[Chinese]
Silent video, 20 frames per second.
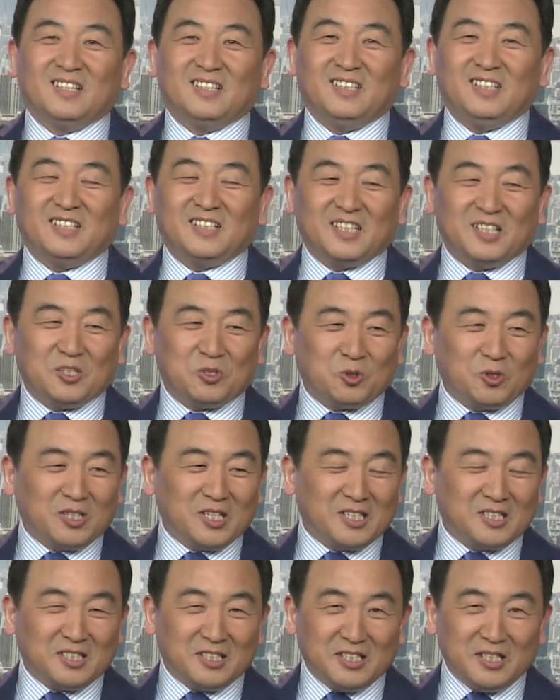你可以说
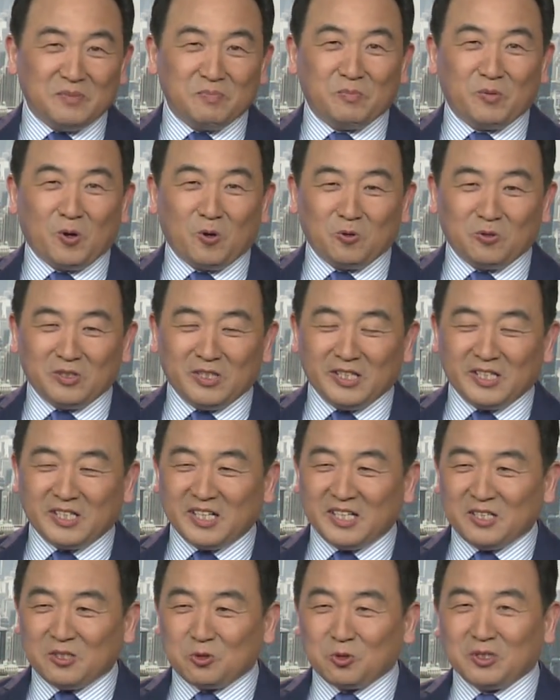他是阴谋，你
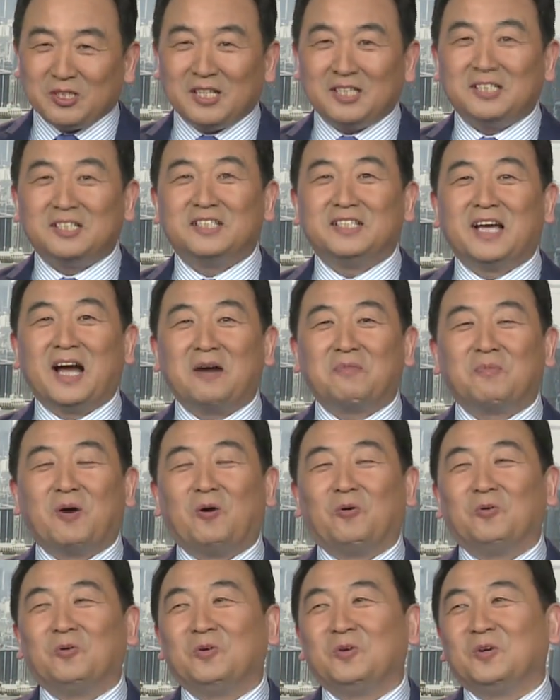可以说他是阳
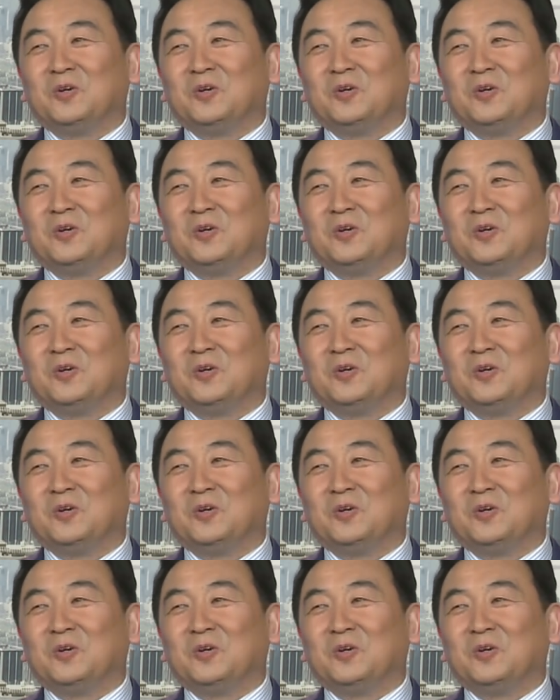谋，